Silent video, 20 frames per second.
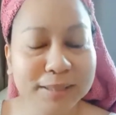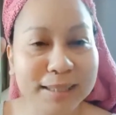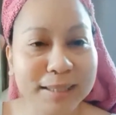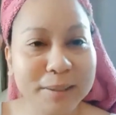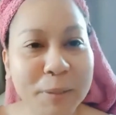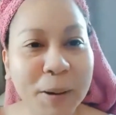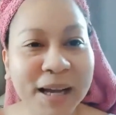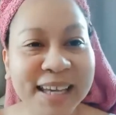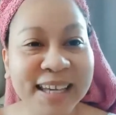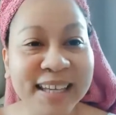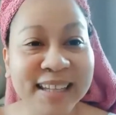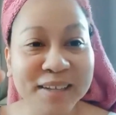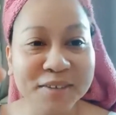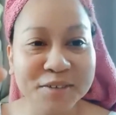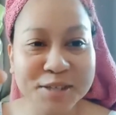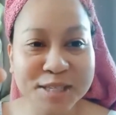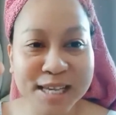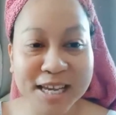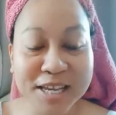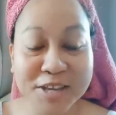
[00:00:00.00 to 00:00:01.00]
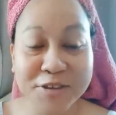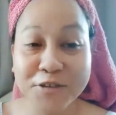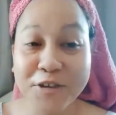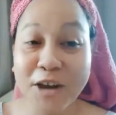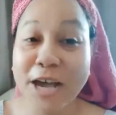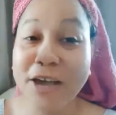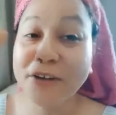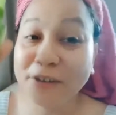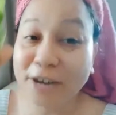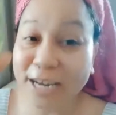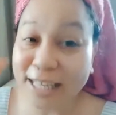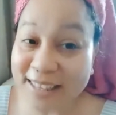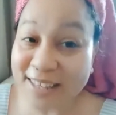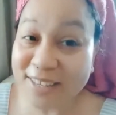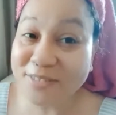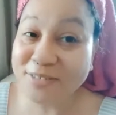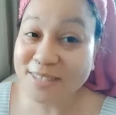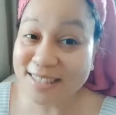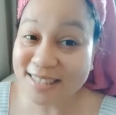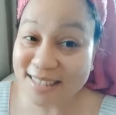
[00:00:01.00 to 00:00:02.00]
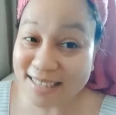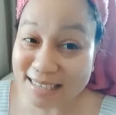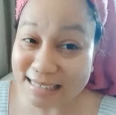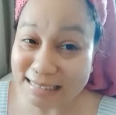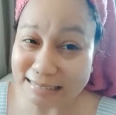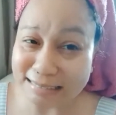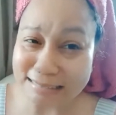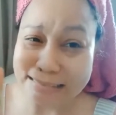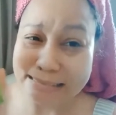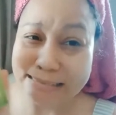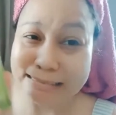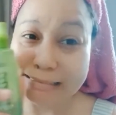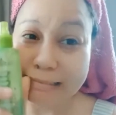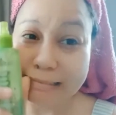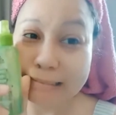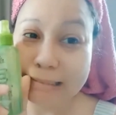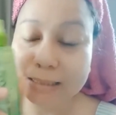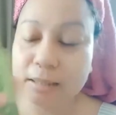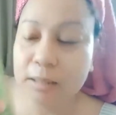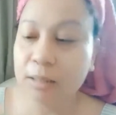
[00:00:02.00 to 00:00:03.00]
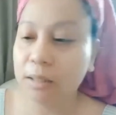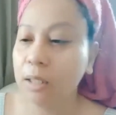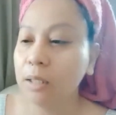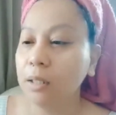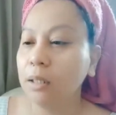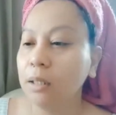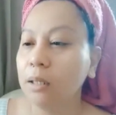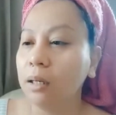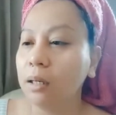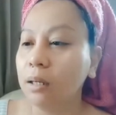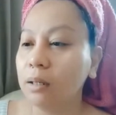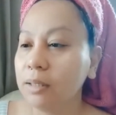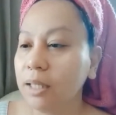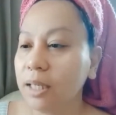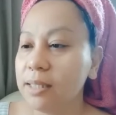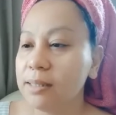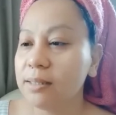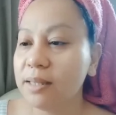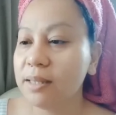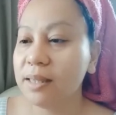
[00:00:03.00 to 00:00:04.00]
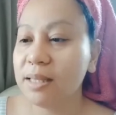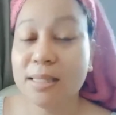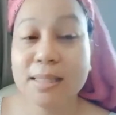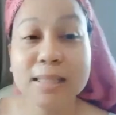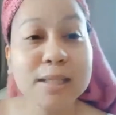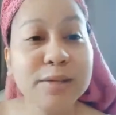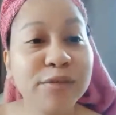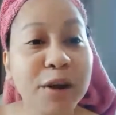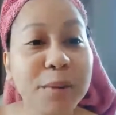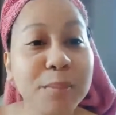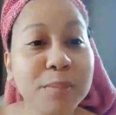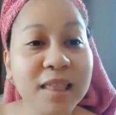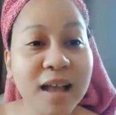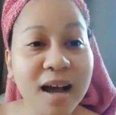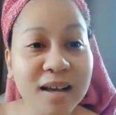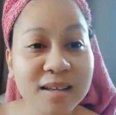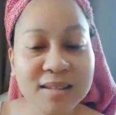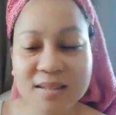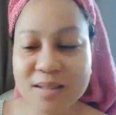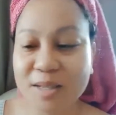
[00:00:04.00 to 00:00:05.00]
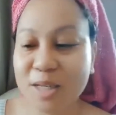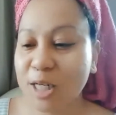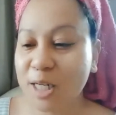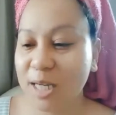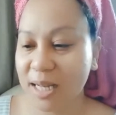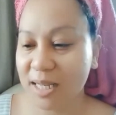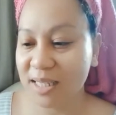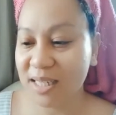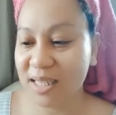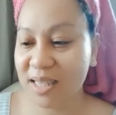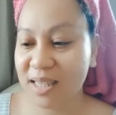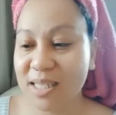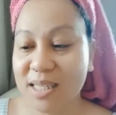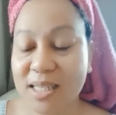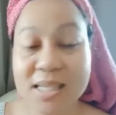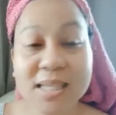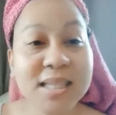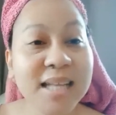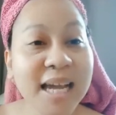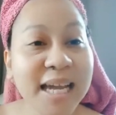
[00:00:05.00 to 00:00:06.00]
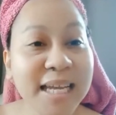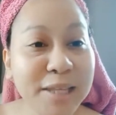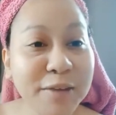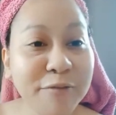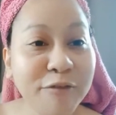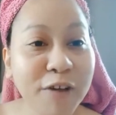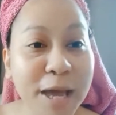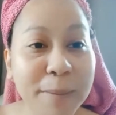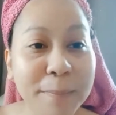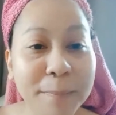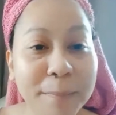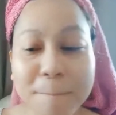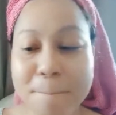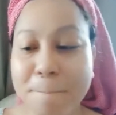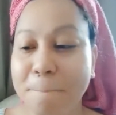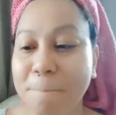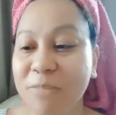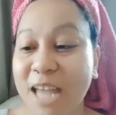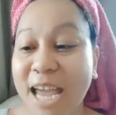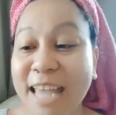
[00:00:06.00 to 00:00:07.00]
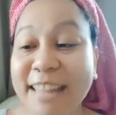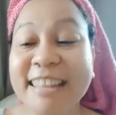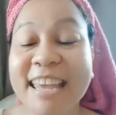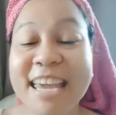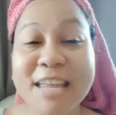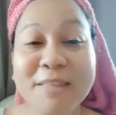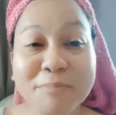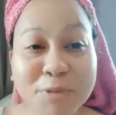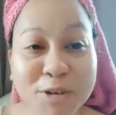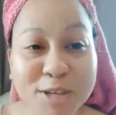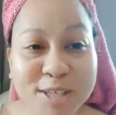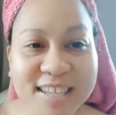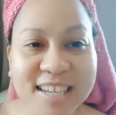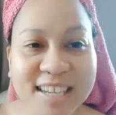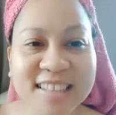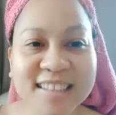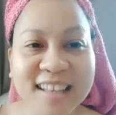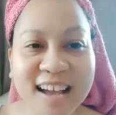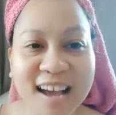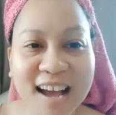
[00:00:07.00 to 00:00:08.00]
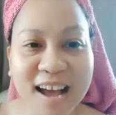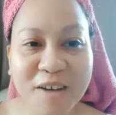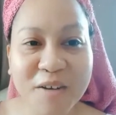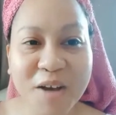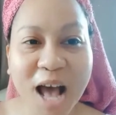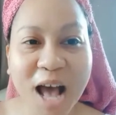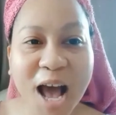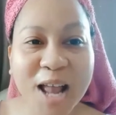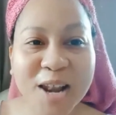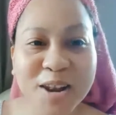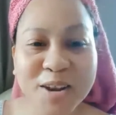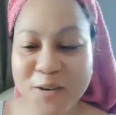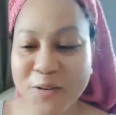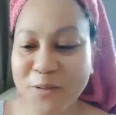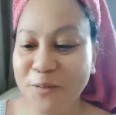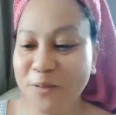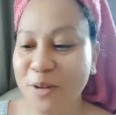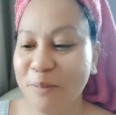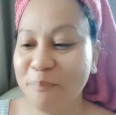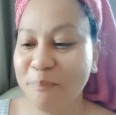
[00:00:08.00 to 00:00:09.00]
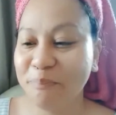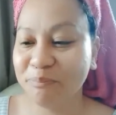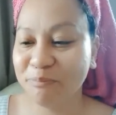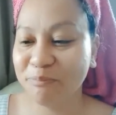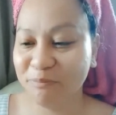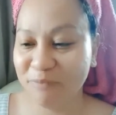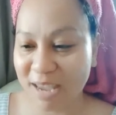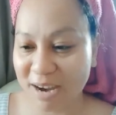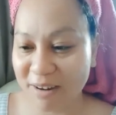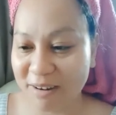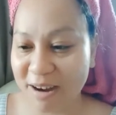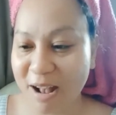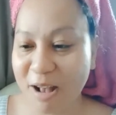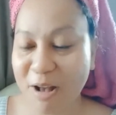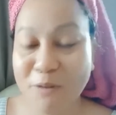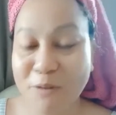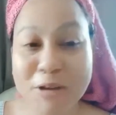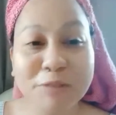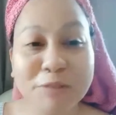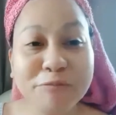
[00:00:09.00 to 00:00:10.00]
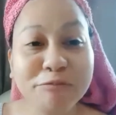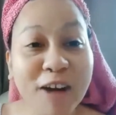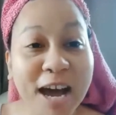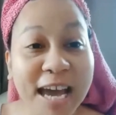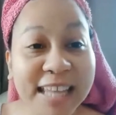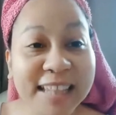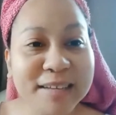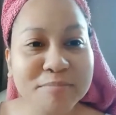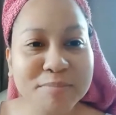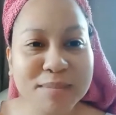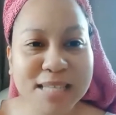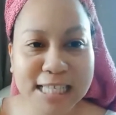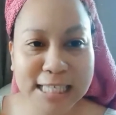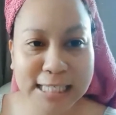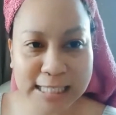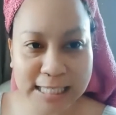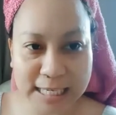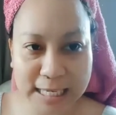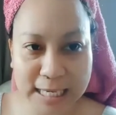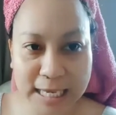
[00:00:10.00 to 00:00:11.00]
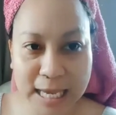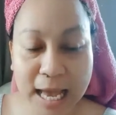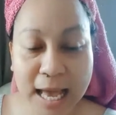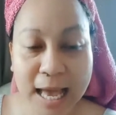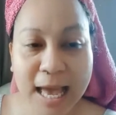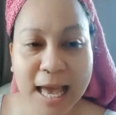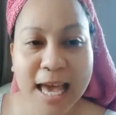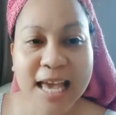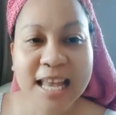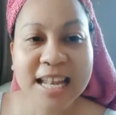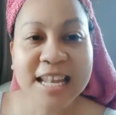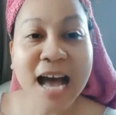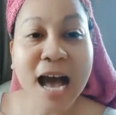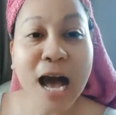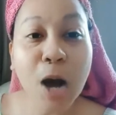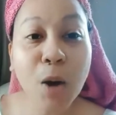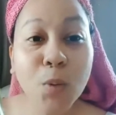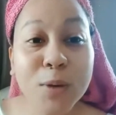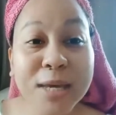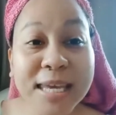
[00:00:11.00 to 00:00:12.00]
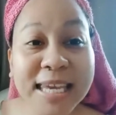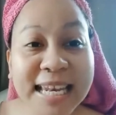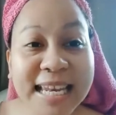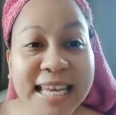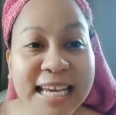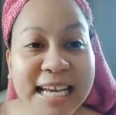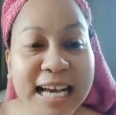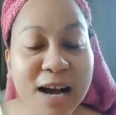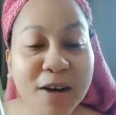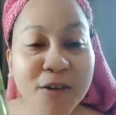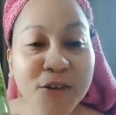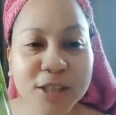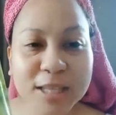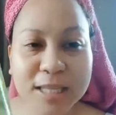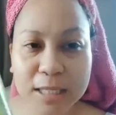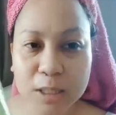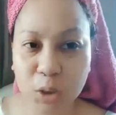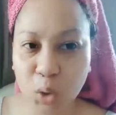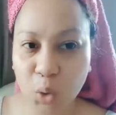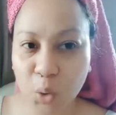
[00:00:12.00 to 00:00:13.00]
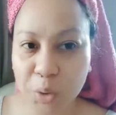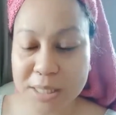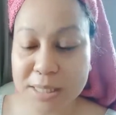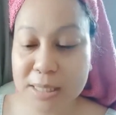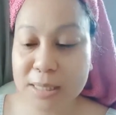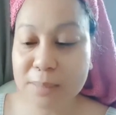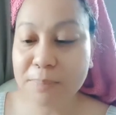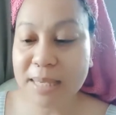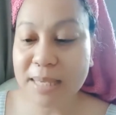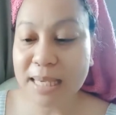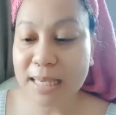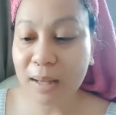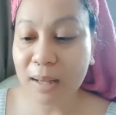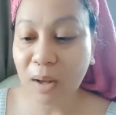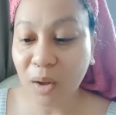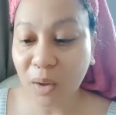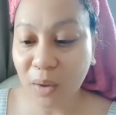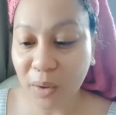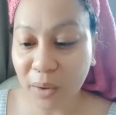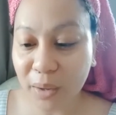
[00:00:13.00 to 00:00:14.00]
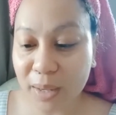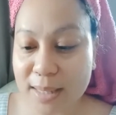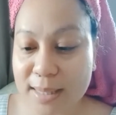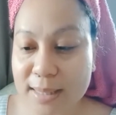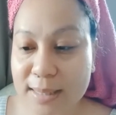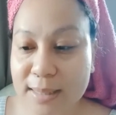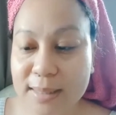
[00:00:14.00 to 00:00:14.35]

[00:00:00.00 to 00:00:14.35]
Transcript: ipakita ko sa inyo. I already used this. okay, so this is from Lux Organic. This is 95, 98% aloe vera with vitamin C. Nahawiling ako dito. It's because